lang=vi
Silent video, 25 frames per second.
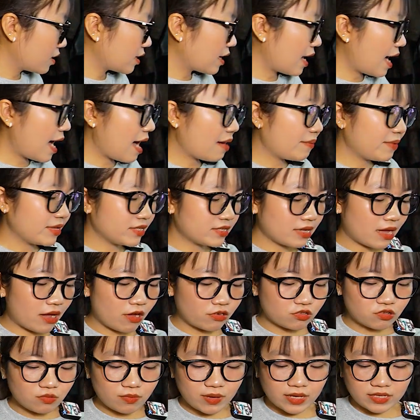K hai mươi
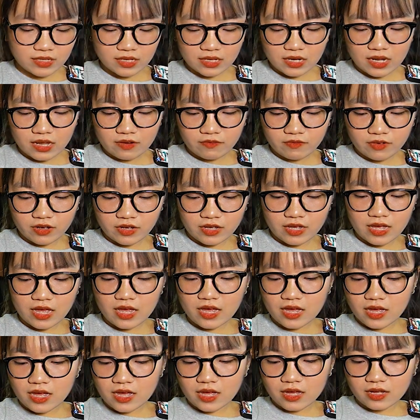sáu chúng mình sẽ đến với
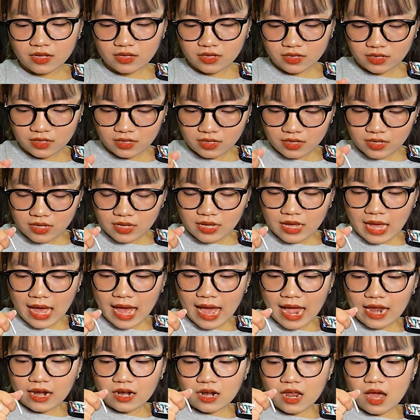uh,
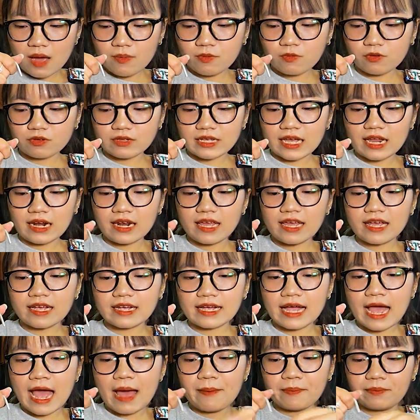hai lớp của nhà Le
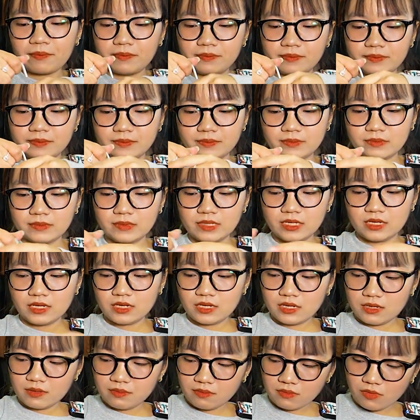Coq.
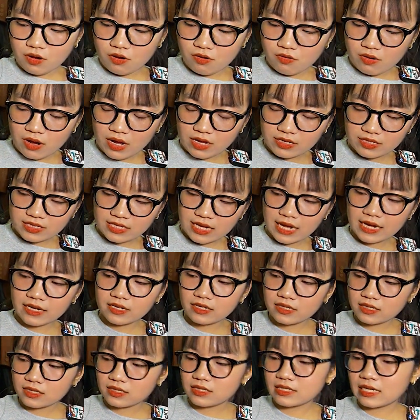Màu uh,
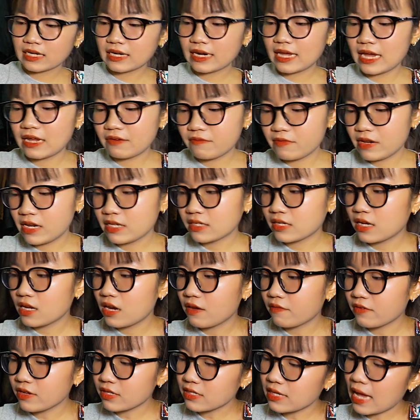xanh, xanh đen với lại kết
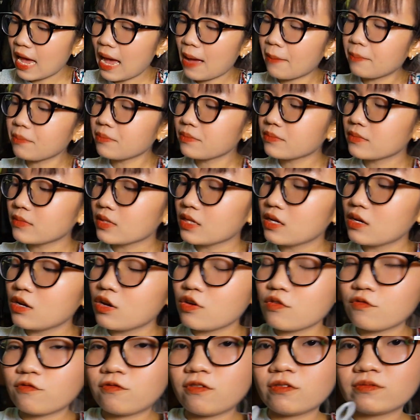hợp với xám.
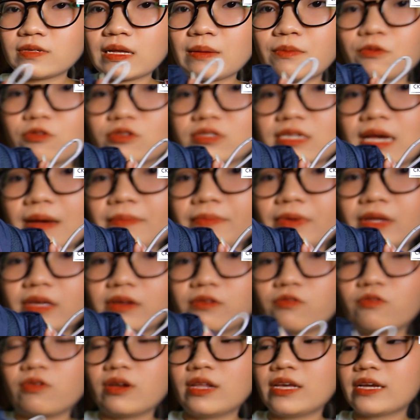Phong size một trăm này
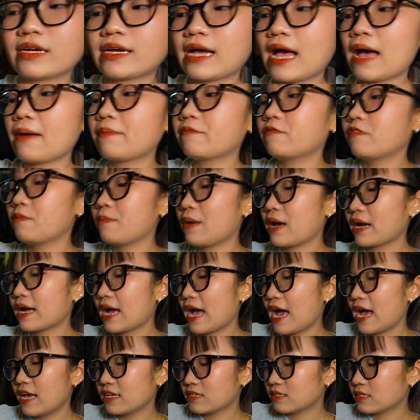của Le Coq với mã K
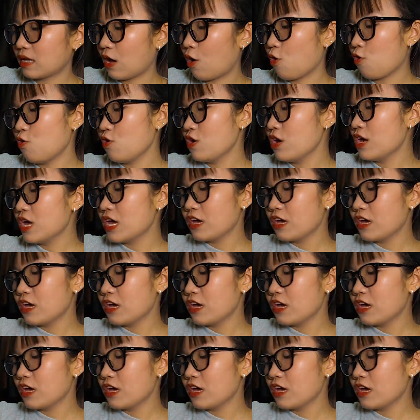hai mươi sáu.